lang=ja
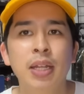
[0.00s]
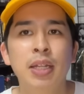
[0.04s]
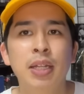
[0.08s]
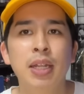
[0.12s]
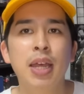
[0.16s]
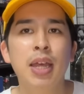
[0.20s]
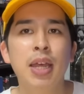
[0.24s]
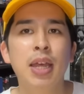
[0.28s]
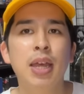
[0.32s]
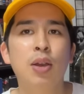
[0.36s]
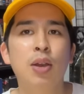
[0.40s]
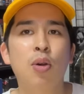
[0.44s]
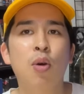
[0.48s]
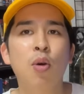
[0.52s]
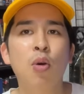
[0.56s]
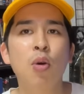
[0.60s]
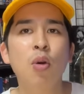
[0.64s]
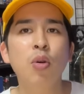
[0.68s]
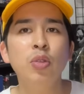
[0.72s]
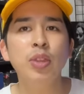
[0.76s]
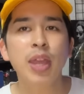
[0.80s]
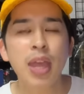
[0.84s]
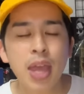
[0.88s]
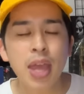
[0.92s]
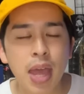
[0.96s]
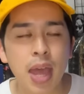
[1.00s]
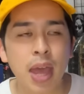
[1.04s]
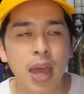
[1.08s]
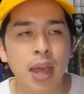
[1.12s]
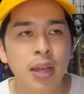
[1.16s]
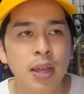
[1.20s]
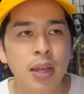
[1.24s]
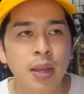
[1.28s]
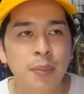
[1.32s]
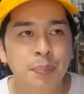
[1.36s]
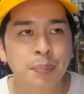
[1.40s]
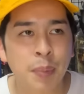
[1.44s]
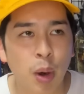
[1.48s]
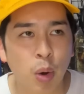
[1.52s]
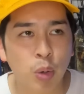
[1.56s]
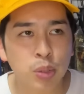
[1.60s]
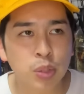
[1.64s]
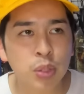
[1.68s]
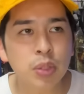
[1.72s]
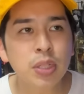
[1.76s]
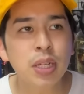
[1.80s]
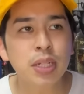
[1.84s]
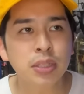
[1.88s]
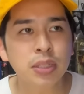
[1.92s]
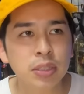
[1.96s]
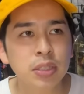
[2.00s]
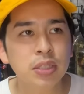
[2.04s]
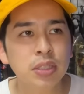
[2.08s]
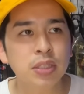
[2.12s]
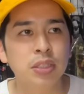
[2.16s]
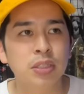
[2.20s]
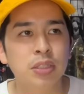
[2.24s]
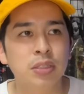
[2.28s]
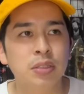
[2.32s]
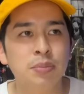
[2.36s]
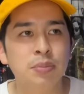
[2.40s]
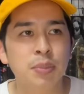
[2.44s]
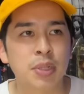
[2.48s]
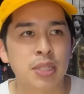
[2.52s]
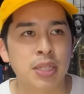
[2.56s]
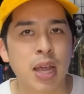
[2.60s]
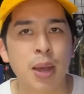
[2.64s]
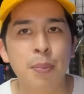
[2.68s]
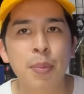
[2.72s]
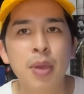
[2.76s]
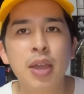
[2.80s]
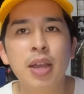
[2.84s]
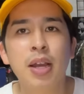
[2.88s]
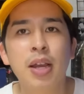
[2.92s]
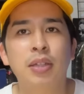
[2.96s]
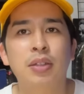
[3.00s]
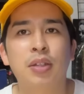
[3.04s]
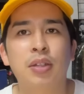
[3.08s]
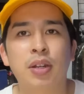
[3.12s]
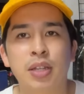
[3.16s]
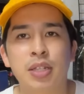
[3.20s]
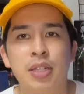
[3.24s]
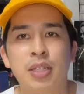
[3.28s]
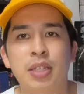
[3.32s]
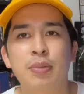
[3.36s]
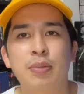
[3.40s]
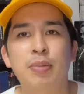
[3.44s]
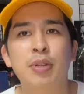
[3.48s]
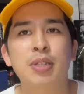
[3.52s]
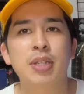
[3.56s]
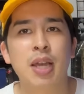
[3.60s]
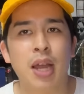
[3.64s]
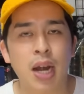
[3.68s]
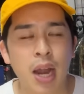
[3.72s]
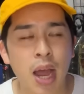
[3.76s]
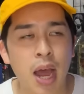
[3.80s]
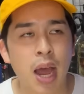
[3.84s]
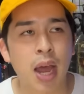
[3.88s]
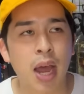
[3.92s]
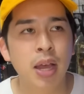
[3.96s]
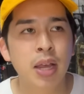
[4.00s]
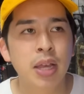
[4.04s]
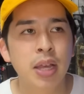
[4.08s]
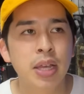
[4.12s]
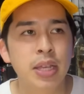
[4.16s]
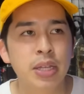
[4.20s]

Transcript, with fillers: で、ここで、まあおそらく、まあサメ映画ってのは知ってますから、